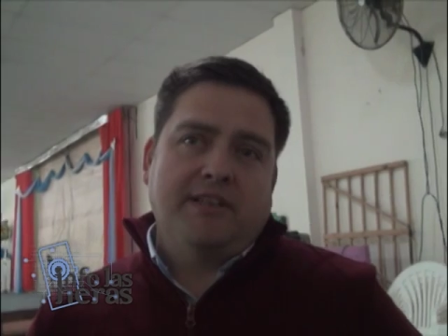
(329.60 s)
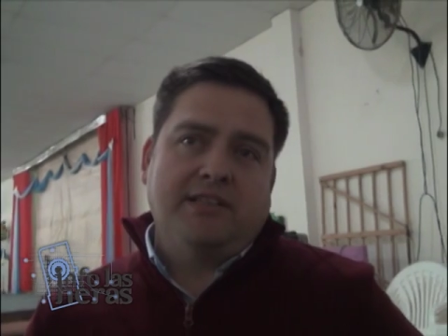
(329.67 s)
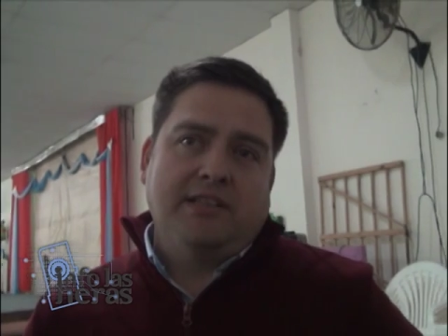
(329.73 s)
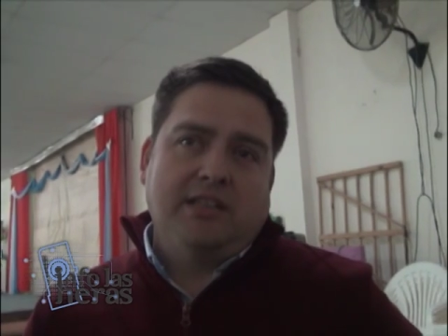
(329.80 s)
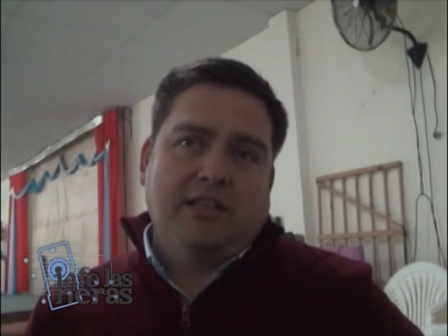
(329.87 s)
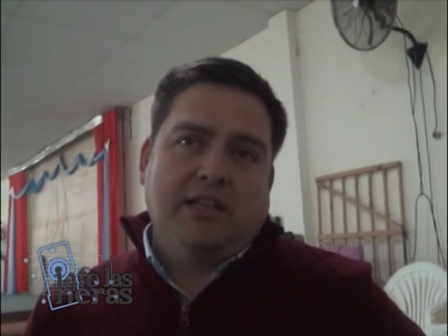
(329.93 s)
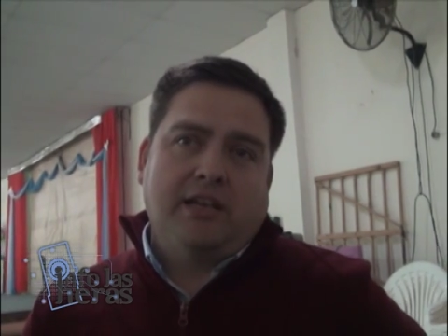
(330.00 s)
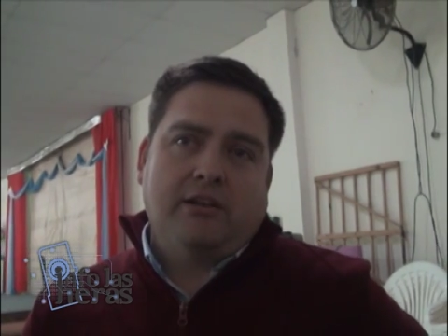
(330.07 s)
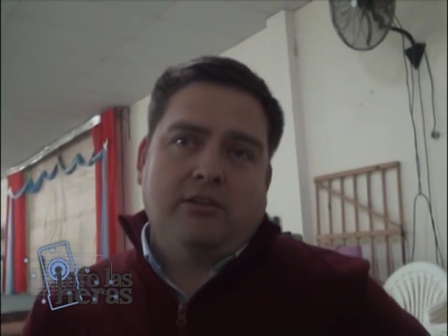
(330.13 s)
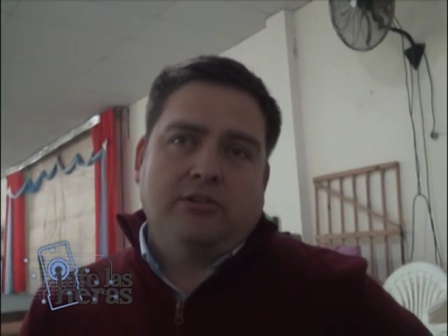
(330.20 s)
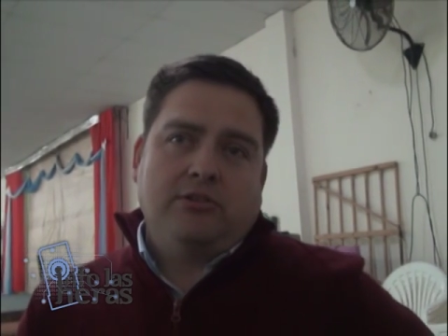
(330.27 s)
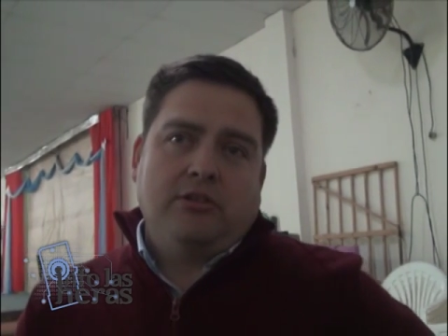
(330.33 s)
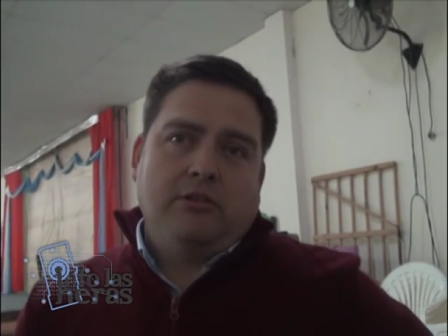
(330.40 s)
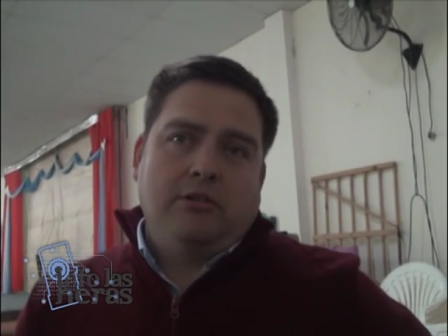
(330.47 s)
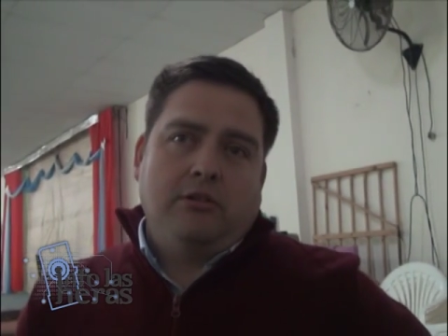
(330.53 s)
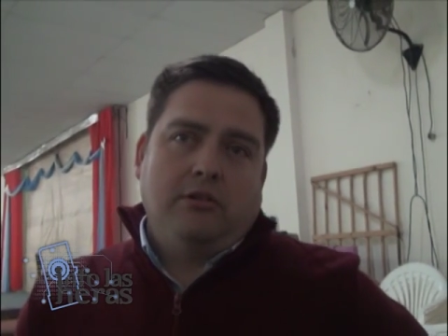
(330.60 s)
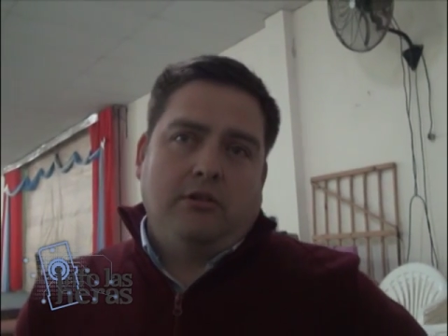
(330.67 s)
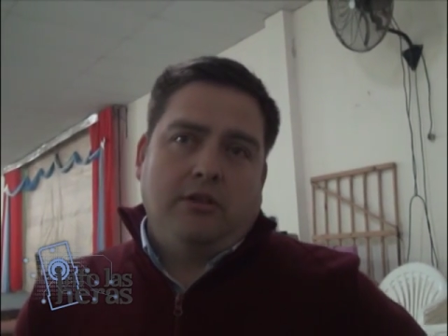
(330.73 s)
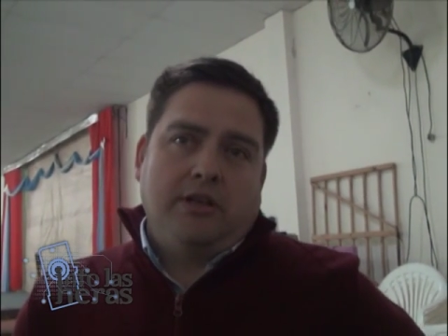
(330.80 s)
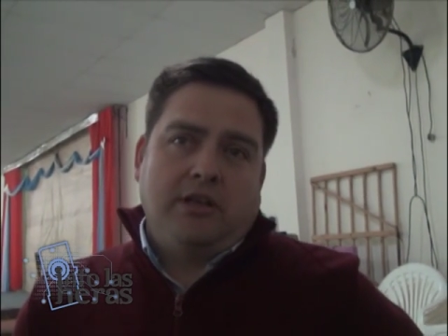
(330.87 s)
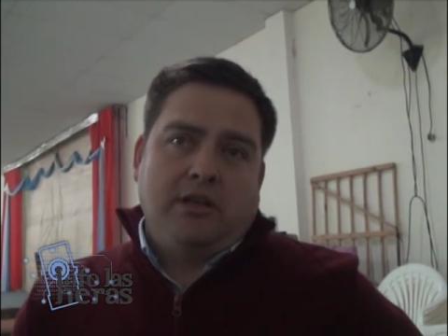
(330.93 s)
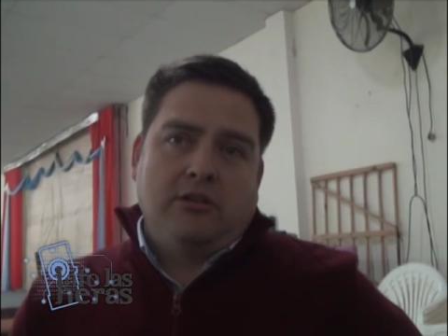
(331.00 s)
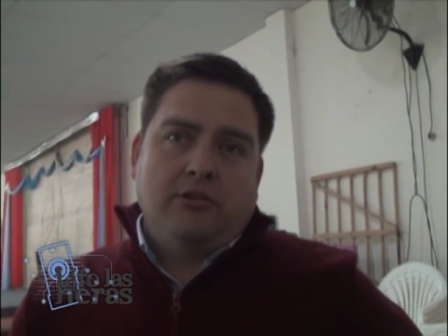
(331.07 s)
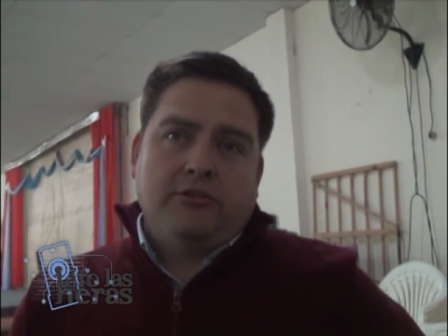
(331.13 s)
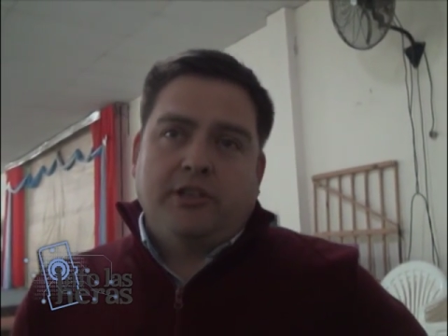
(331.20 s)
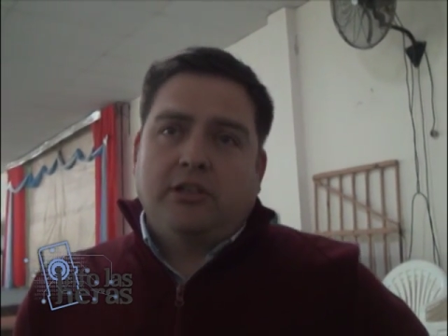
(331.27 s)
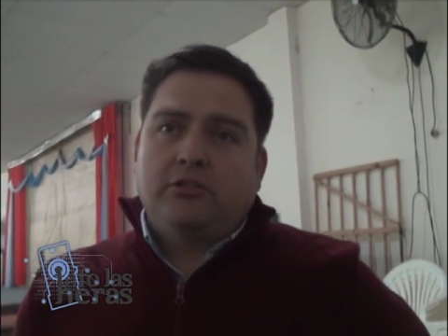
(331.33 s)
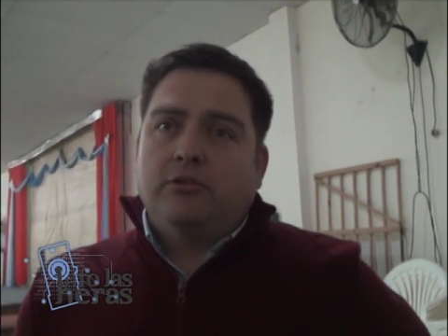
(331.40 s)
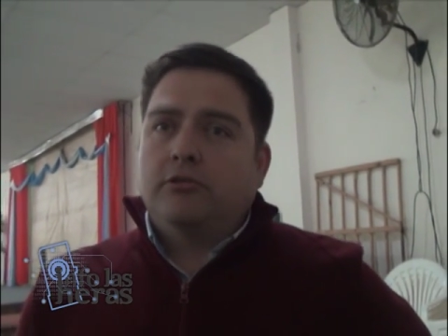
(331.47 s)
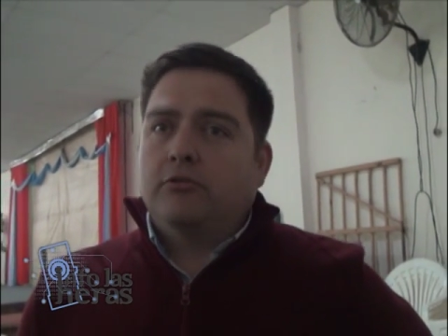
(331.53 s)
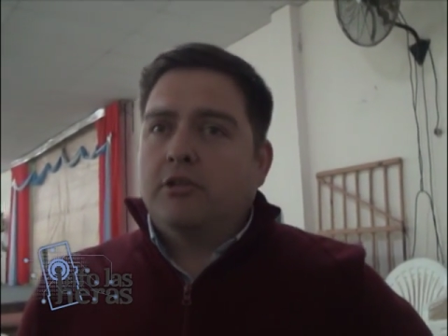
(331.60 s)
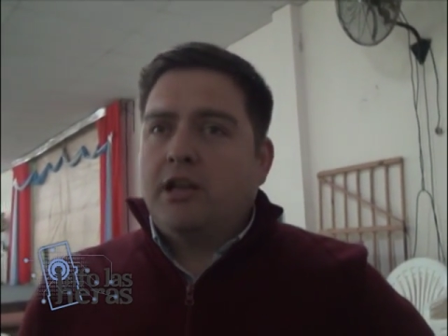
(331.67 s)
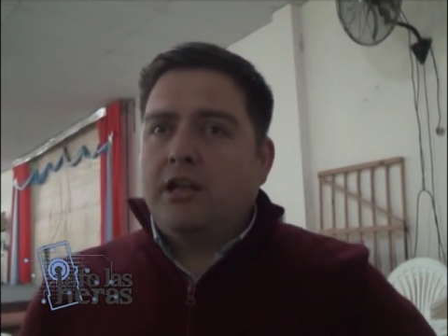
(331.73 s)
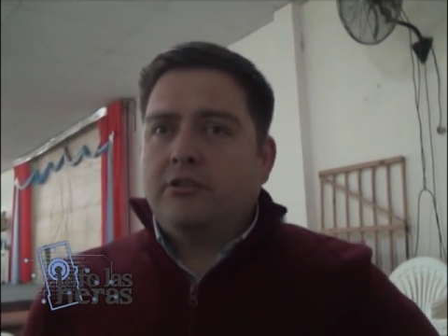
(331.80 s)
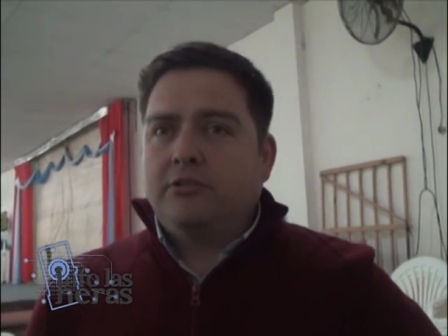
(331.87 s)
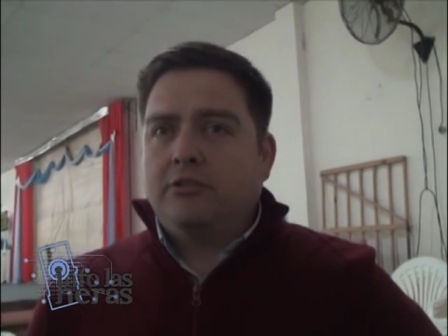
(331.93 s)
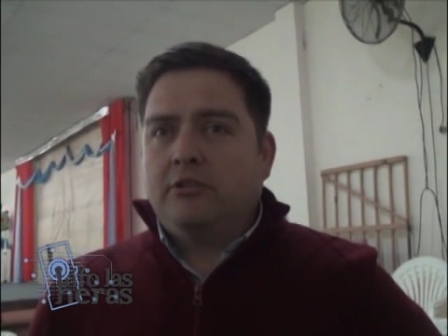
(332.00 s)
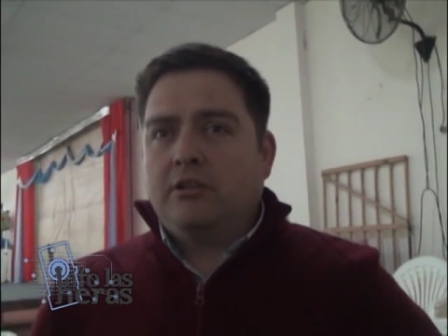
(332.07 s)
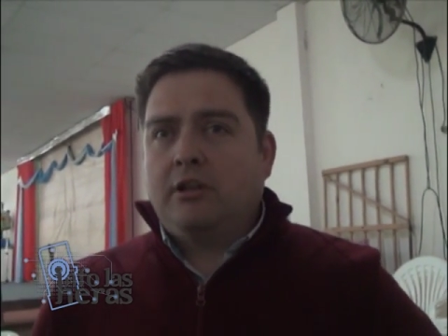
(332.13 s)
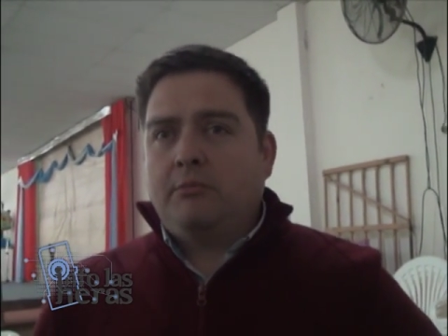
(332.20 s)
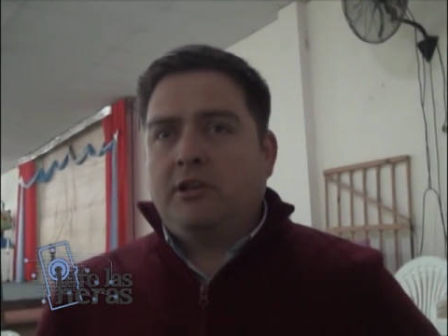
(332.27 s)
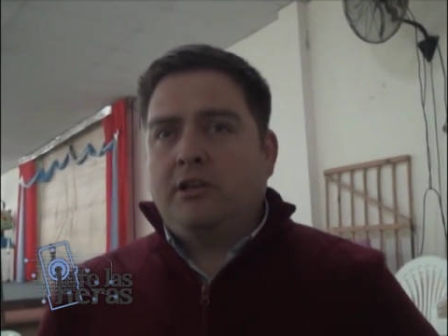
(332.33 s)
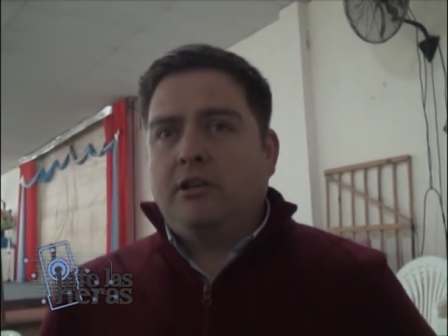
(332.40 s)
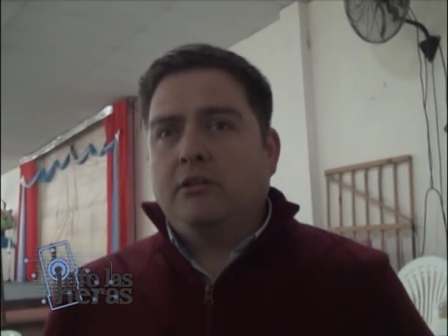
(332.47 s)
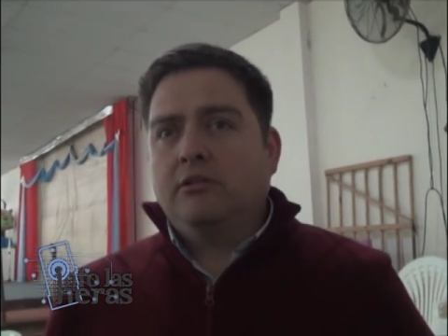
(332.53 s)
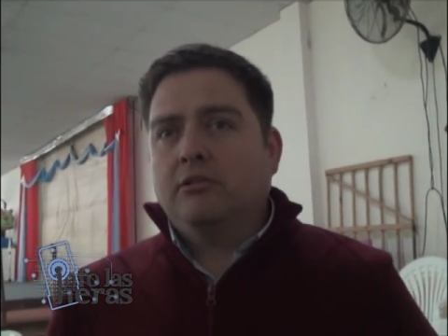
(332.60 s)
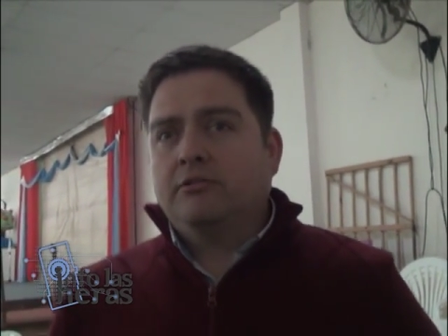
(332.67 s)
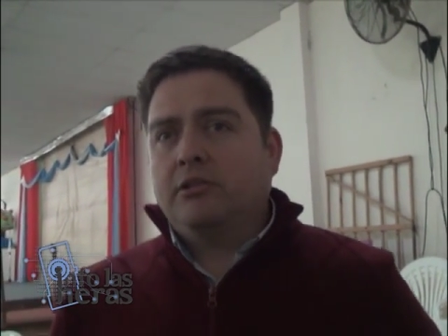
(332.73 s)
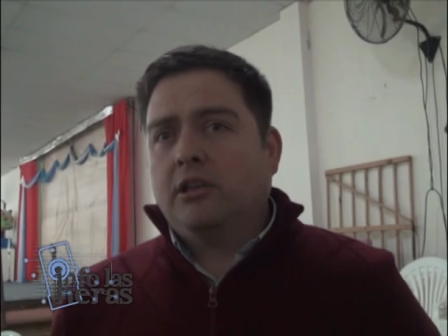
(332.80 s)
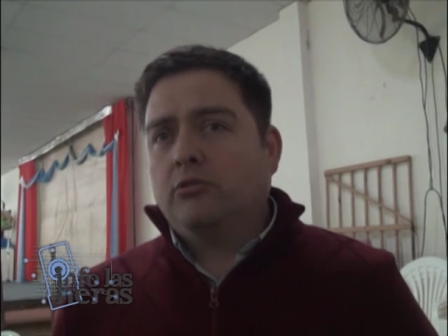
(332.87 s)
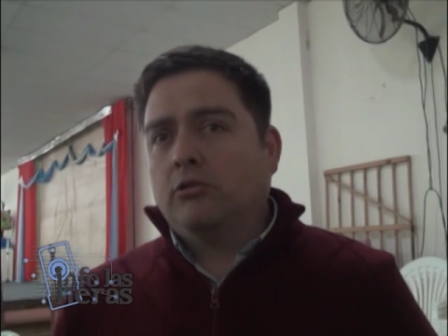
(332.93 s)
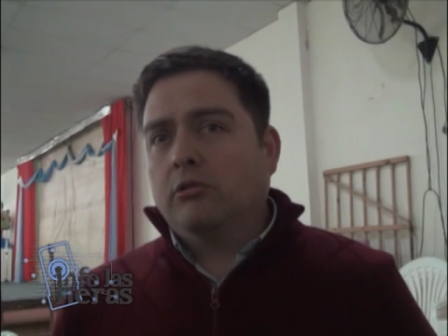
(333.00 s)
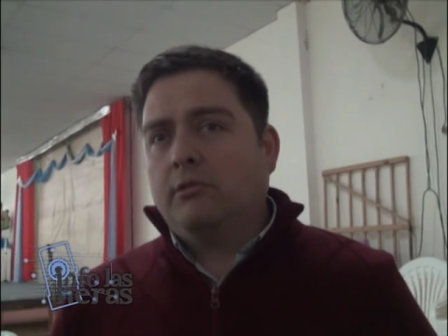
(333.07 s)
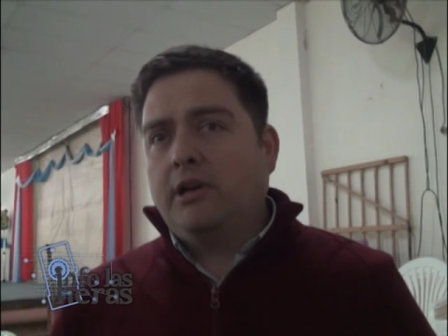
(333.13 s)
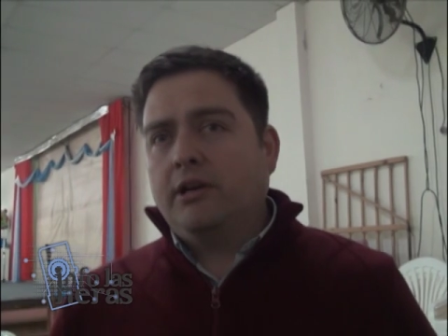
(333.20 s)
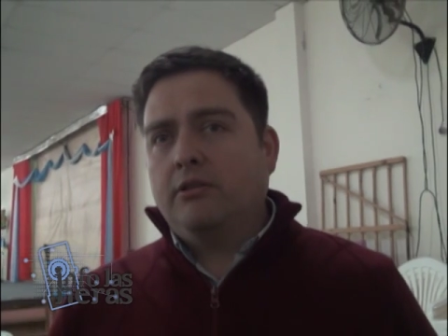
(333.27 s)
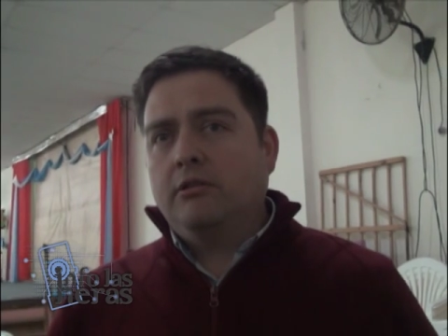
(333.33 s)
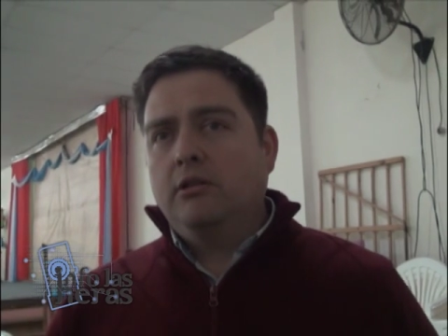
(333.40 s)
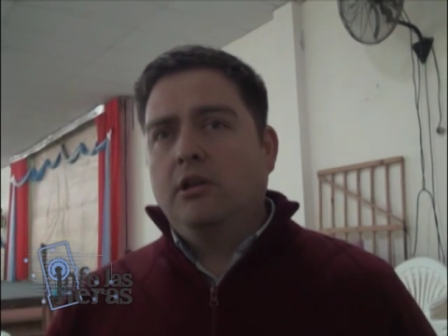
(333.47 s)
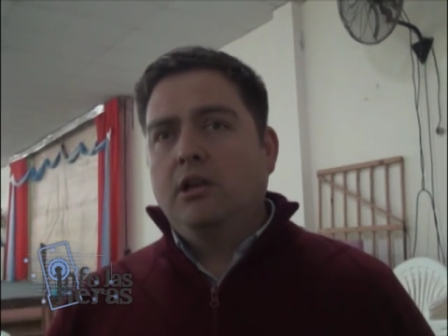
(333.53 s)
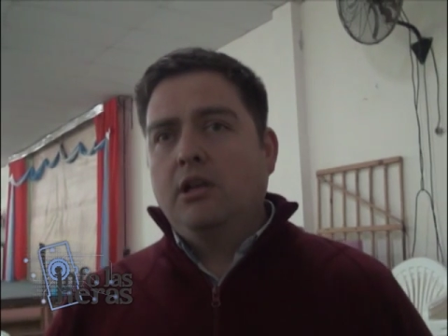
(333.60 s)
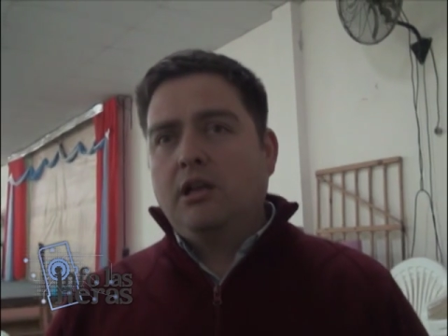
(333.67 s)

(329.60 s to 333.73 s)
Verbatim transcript: facilitar no solo en el contexto rural, sino también en el contexto urbano,